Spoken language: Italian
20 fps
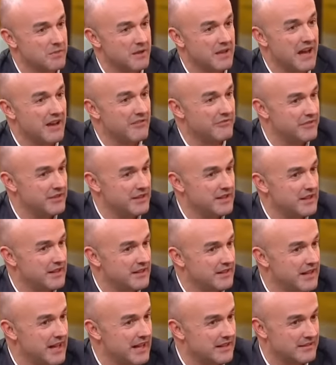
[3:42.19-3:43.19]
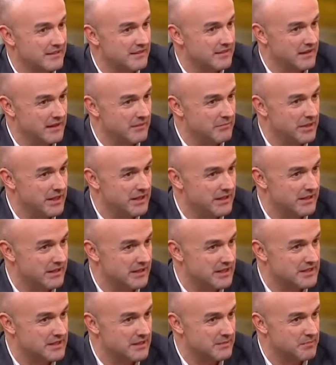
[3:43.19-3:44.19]
a fine di atti di
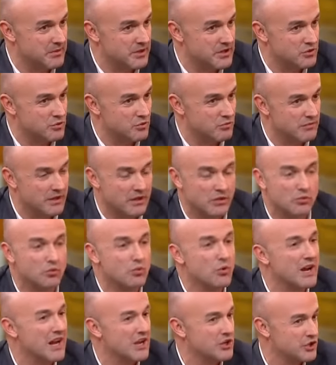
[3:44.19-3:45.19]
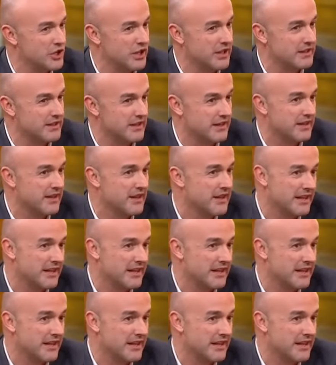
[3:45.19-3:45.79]
libidine si presume nulla c'entra,